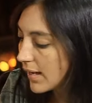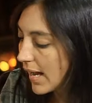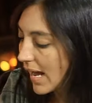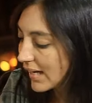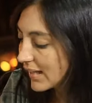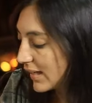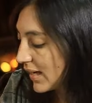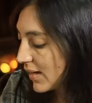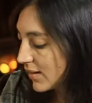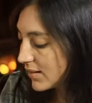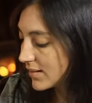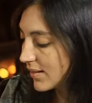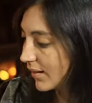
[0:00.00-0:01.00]

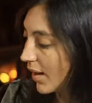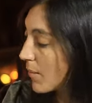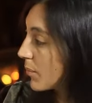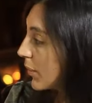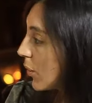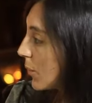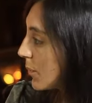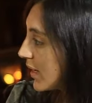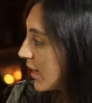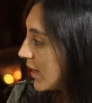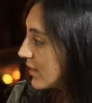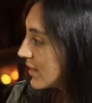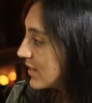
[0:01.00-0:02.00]
acá se
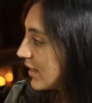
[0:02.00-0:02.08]
reapropia,